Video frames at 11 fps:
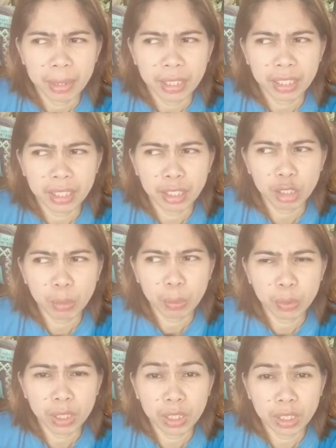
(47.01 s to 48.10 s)
Pagdating ko
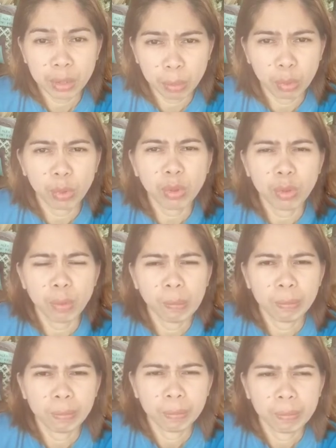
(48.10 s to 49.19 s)
po ng Cebu,
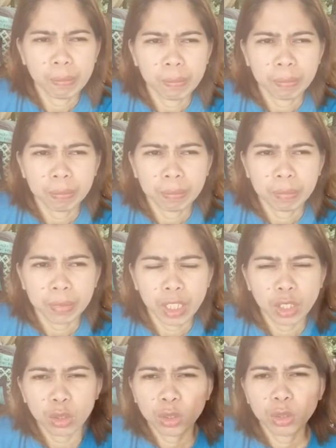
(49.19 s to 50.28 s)

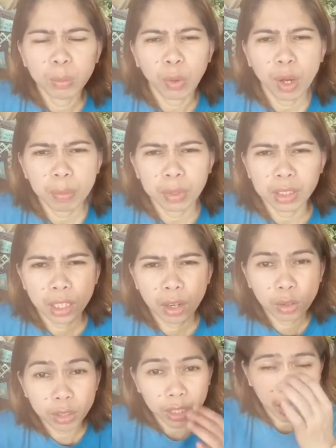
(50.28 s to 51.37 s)
hinold po kami sa
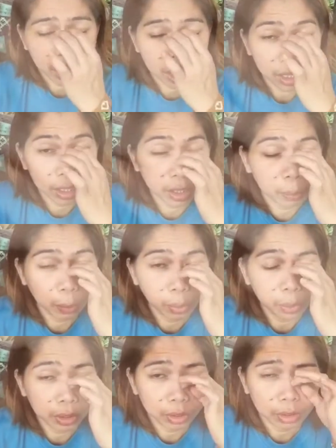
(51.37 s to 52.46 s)
holding area ng
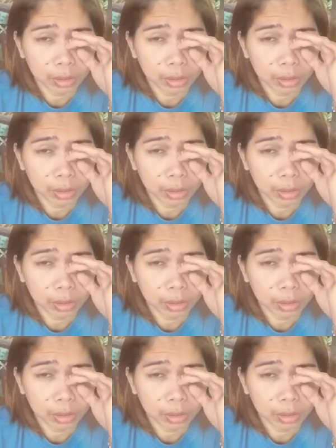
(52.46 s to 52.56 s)
airport.